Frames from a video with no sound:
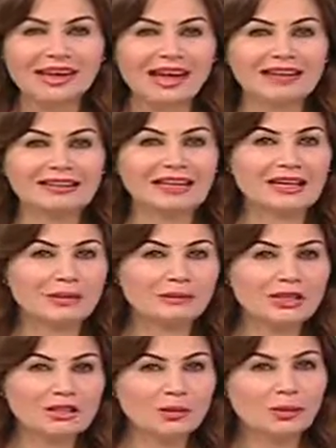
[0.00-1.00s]

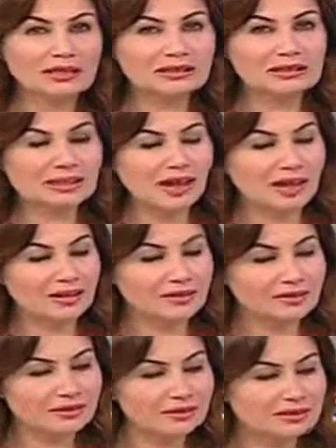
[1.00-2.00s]
هتكلمنا دلوقتي
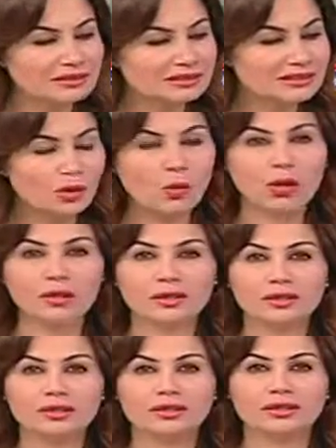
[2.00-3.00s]
عن
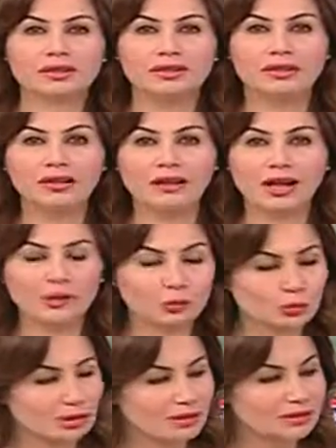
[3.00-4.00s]
صواني
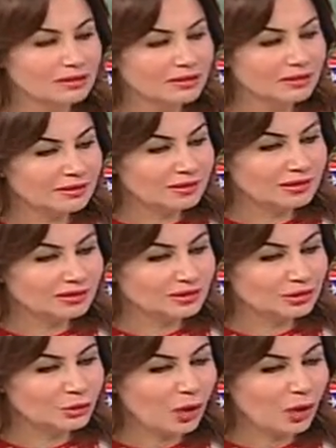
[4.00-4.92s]
العروسة آه،